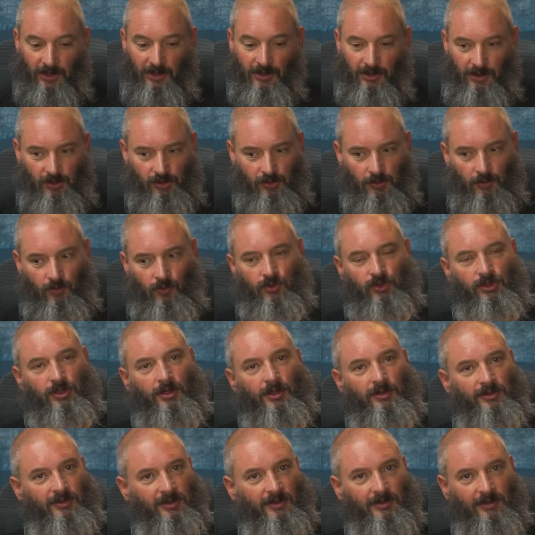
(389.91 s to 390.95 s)
и, с другой
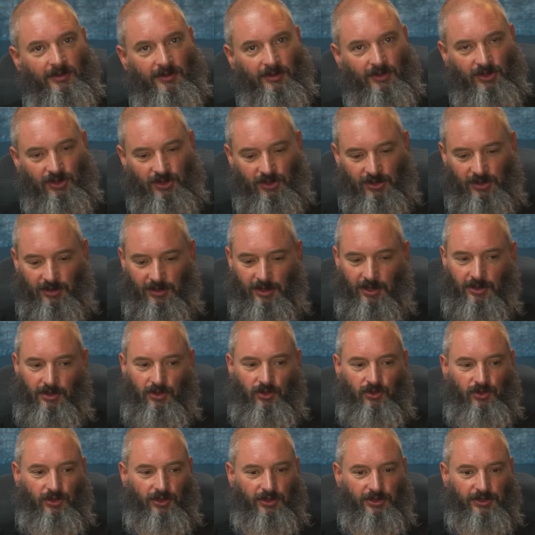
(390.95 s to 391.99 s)
стороны,
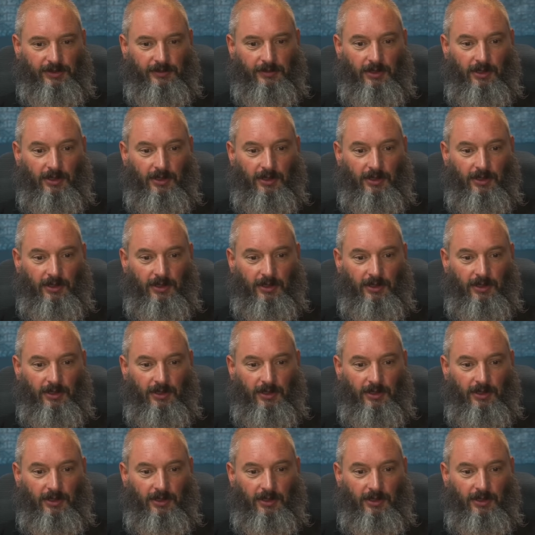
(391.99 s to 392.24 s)
технологичность.